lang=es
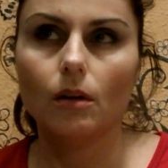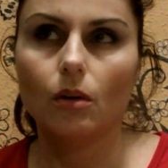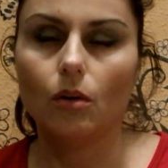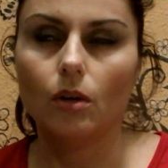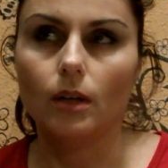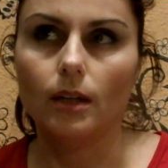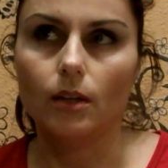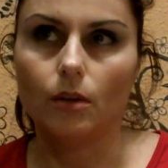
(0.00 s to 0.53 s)

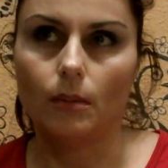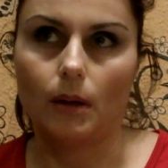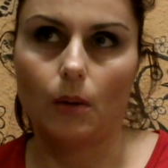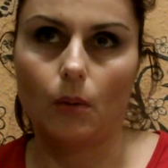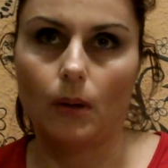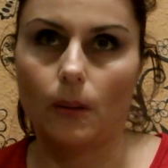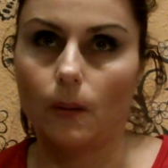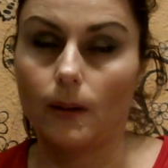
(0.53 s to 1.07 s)
Jolín, no me
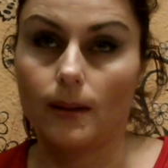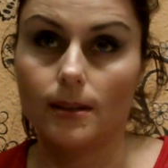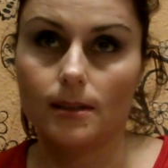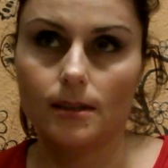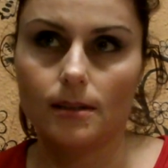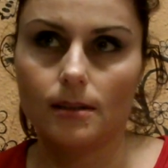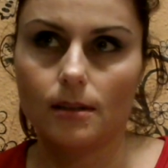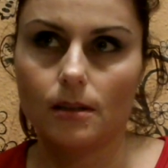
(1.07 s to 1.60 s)
acuerdo, qué
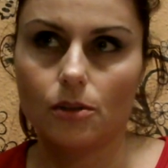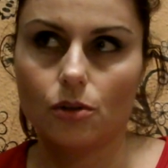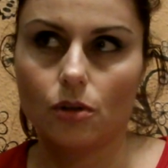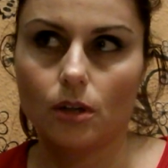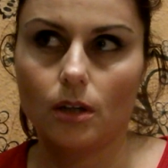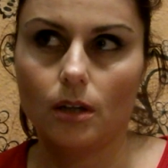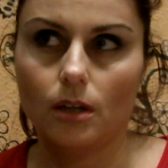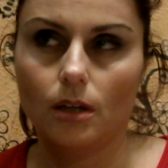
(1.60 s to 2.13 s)
desastre soy.
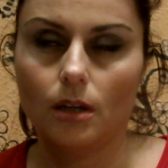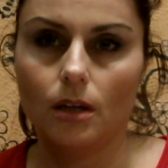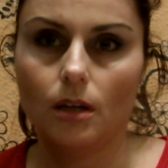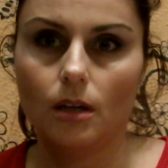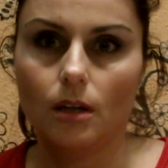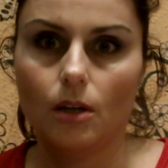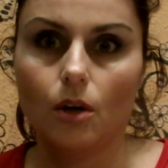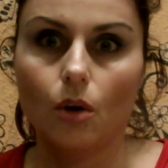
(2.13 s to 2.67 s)

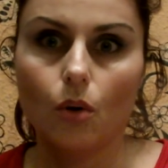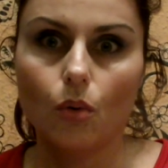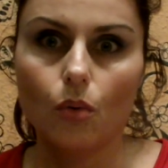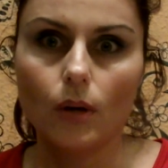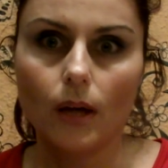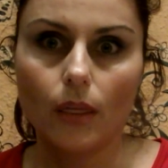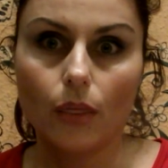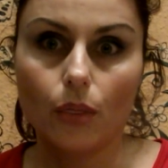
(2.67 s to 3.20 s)

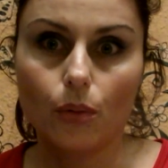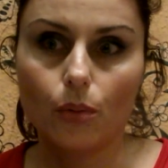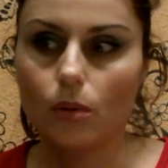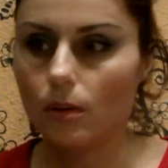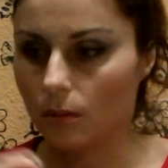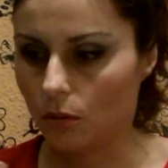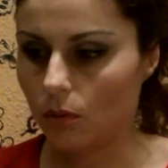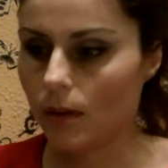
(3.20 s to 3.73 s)
Un
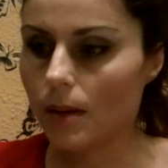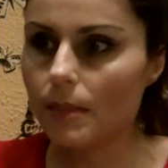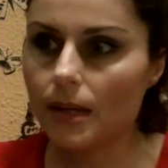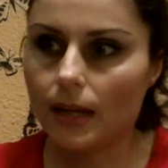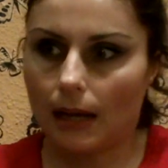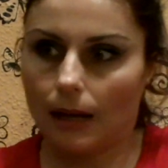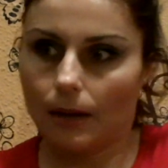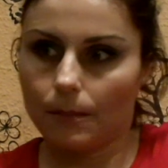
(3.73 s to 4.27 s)
azul, lo voy a
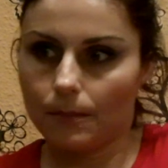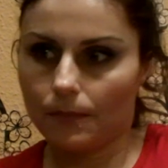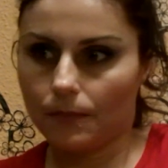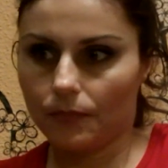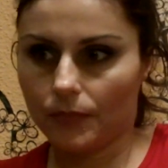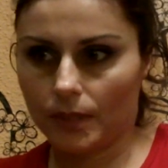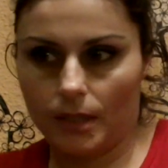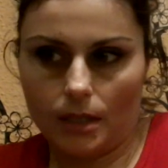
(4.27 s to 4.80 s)
mirar,
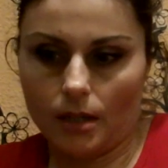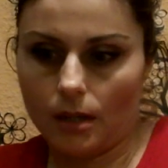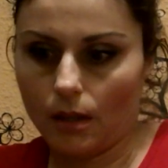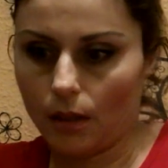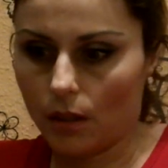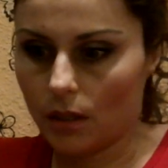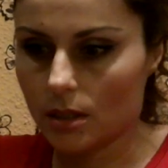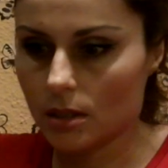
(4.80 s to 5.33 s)

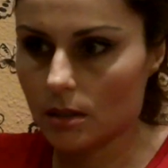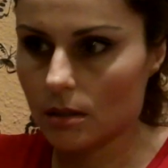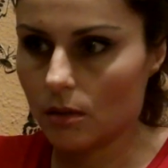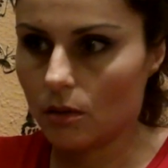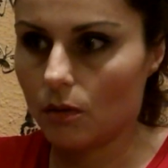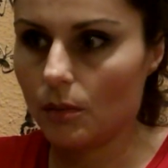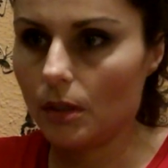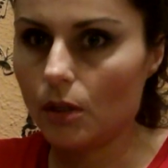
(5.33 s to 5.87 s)
narices?
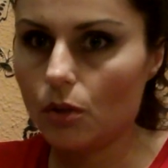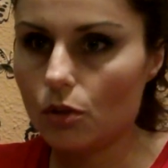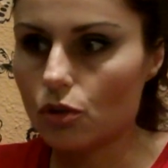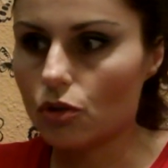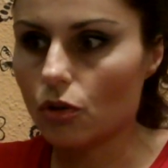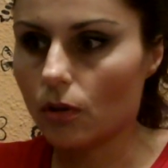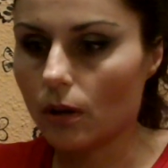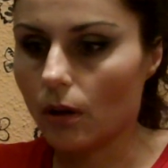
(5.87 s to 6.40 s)
Lo miro y
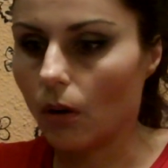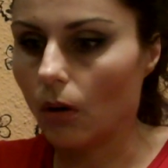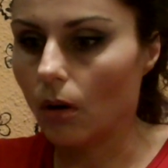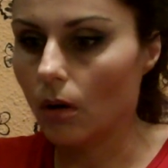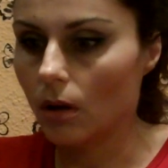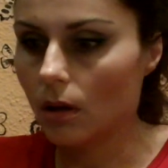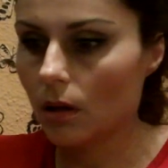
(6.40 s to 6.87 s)
os lo digo.